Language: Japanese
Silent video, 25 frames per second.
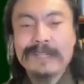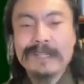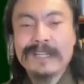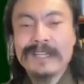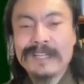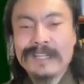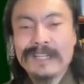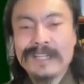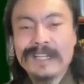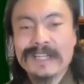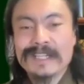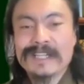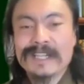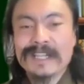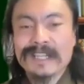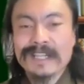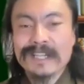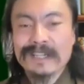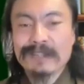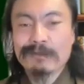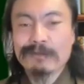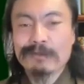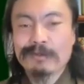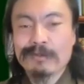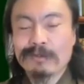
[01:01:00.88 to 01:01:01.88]
ネリテラシーがな
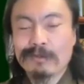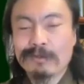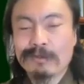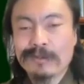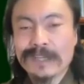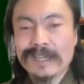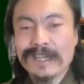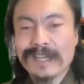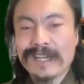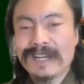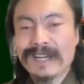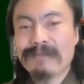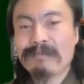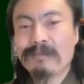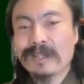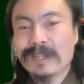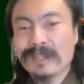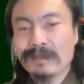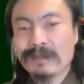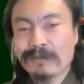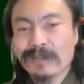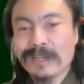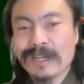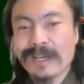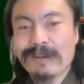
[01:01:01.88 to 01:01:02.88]
いと、どんだけ頑張っ
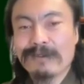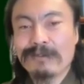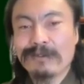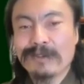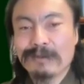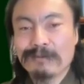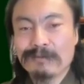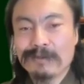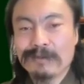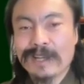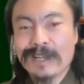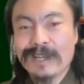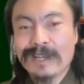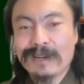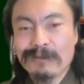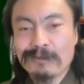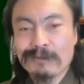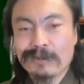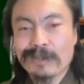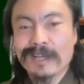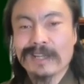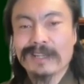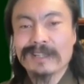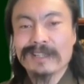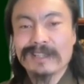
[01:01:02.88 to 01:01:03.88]
ても結構ね、無駄なこ
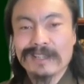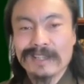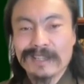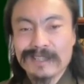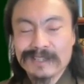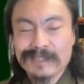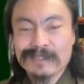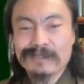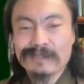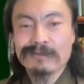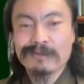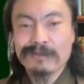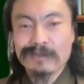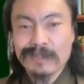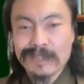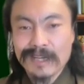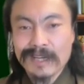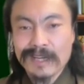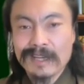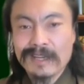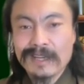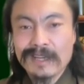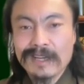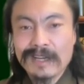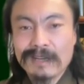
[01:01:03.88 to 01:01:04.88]
とやってたりするの
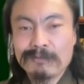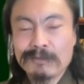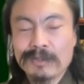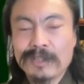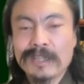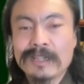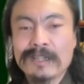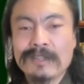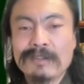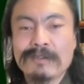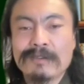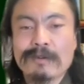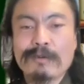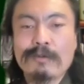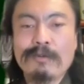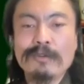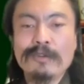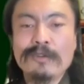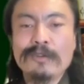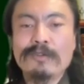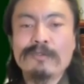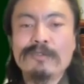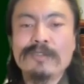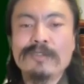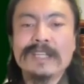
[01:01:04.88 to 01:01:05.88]
で、無駄っていうのは、こ
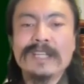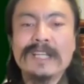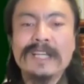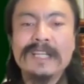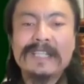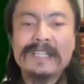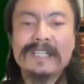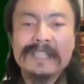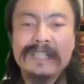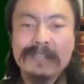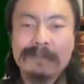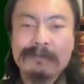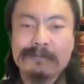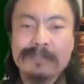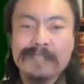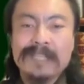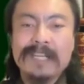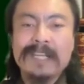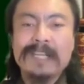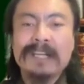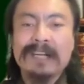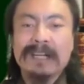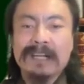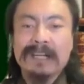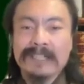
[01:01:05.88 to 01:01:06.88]
の世に対しての
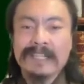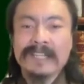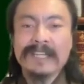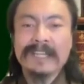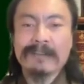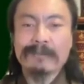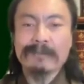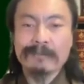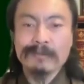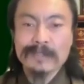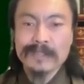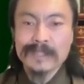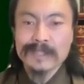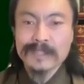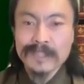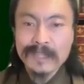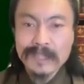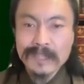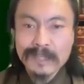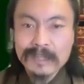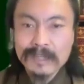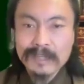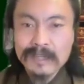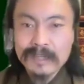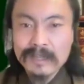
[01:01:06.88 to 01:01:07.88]
成果が出ないことです
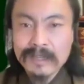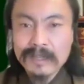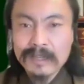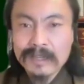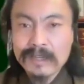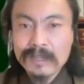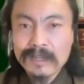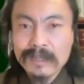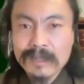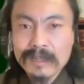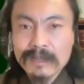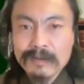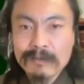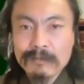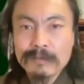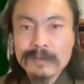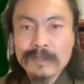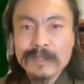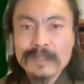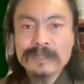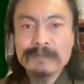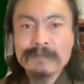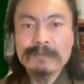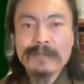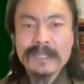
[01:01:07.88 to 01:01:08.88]
ね。
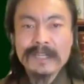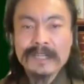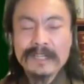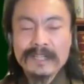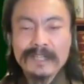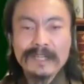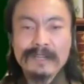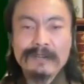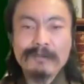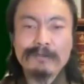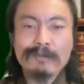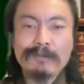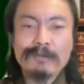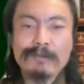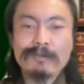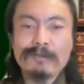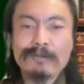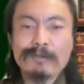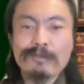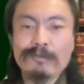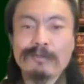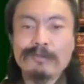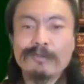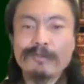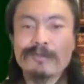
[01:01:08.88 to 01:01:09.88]
自分がやりたいこと
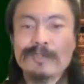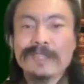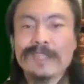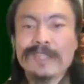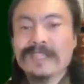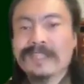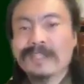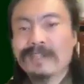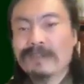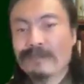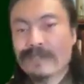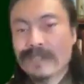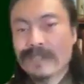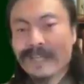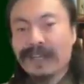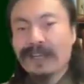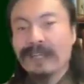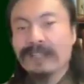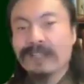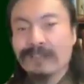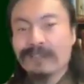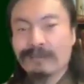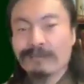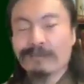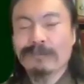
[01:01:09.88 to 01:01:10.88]
と、この世に対しての成果
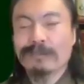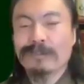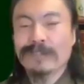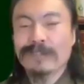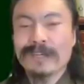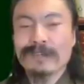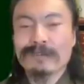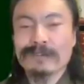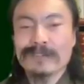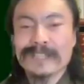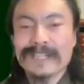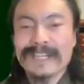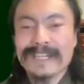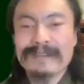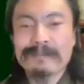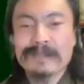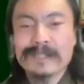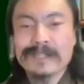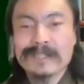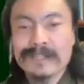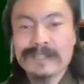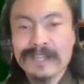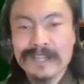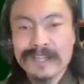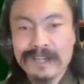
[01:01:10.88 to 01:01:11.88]
が出ることって結構違いま
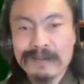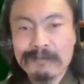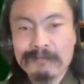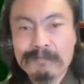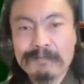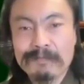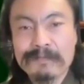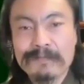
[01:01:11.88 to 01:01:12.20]
すんでね。